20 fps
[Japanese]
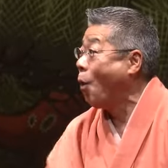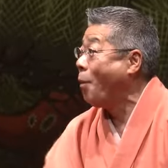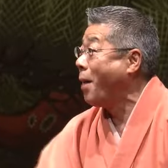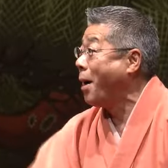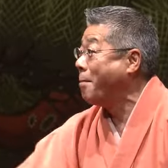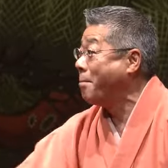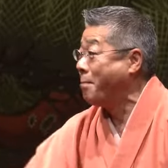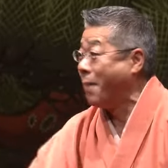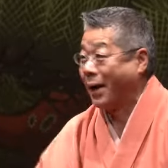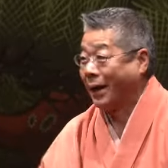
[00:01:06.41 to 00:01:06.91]
お
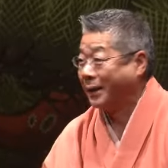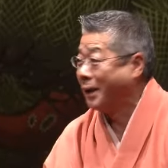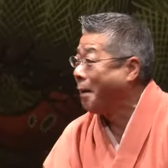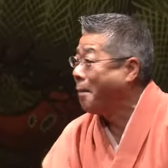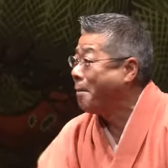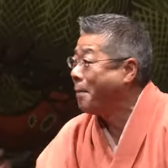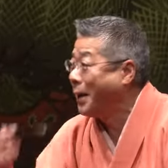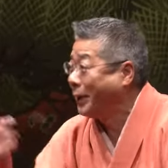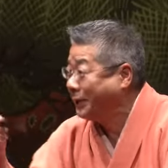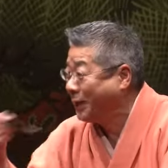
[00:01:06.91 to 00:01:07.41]
まんまが
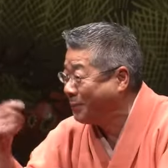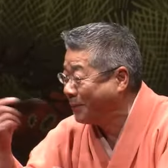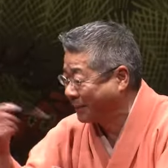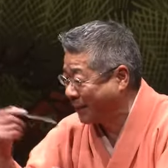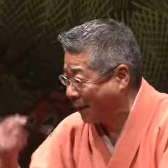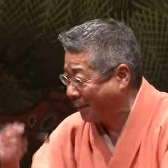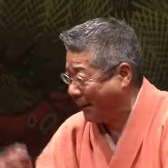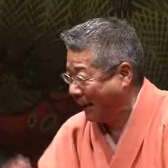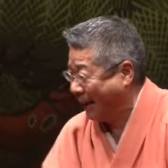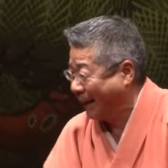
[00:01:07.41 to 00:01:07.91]
何杯で
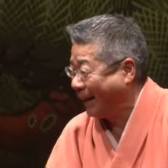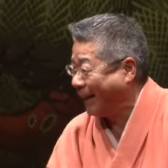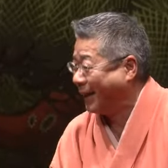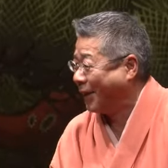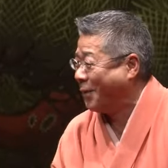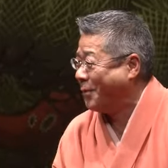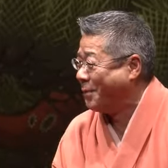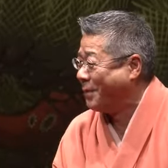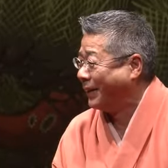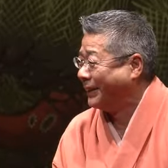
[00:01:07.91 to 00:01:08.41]
も食べれんか
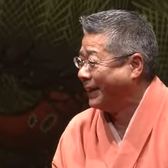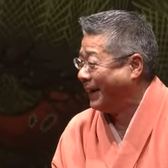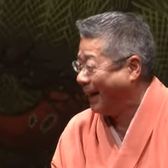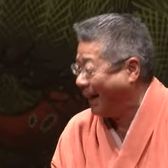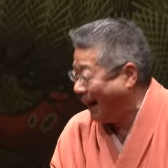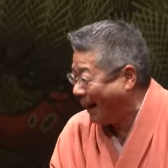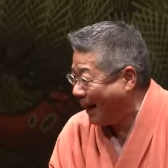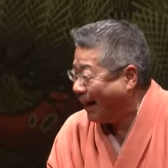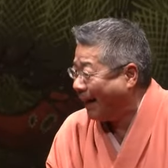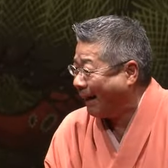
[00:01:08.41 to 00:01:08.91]
らお前か
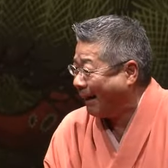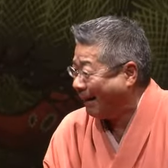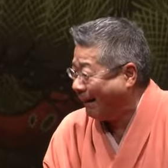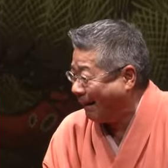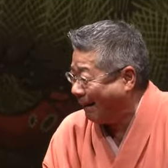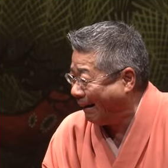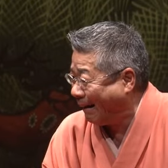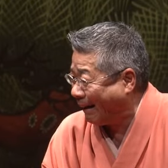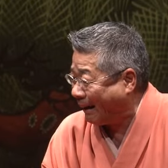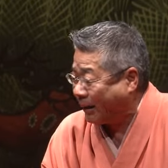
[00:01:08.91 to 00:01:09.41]
あ
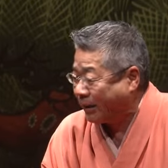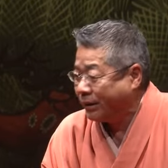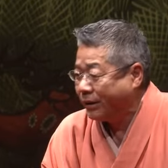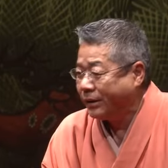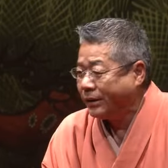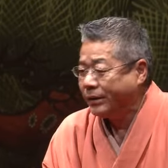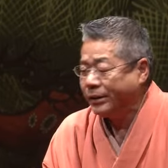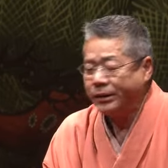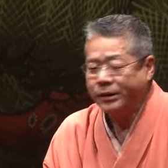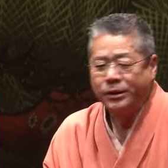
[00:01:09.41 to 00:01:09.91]

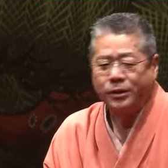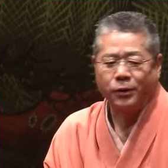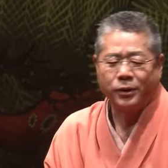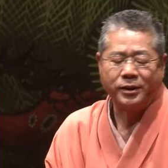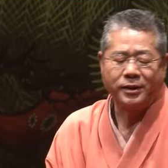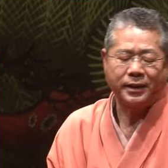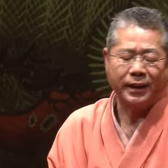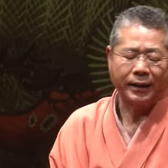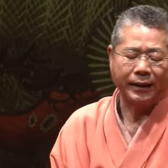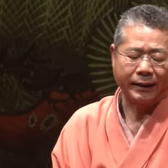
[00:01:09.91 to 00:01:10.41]
あ
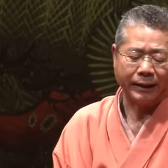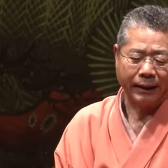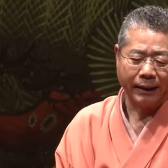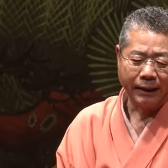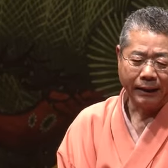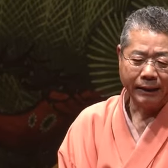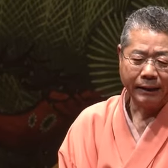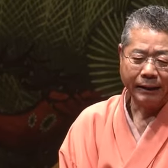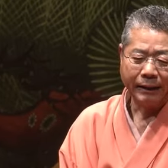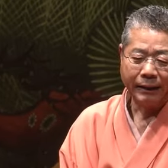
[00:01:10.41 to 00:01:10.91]
そした
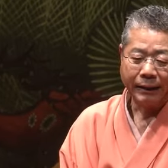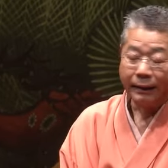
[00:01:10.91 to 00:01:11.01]
らな